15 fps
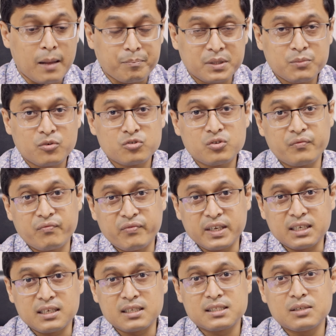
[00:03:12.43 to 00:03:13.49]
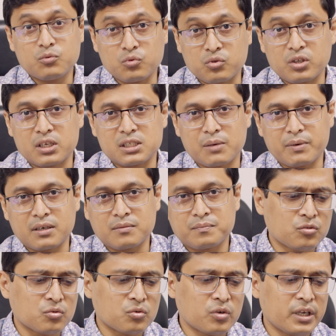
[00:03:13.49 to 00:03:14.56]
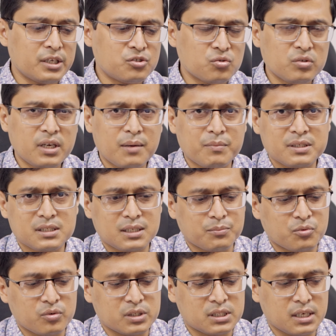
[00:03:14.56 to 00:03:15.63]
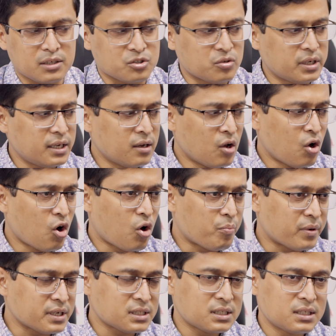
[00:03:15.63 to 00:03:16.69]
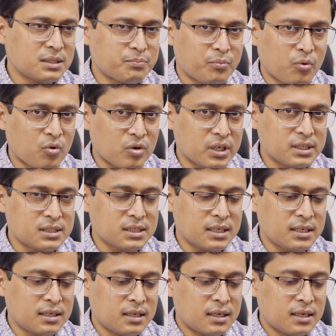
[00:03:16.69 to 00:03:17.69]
আপনি বলুন যে ফিটনেসে উতরে যাবেন তো এই জন্য আমরা যেটা বলি যে আসলে অপারেশনের পরে যে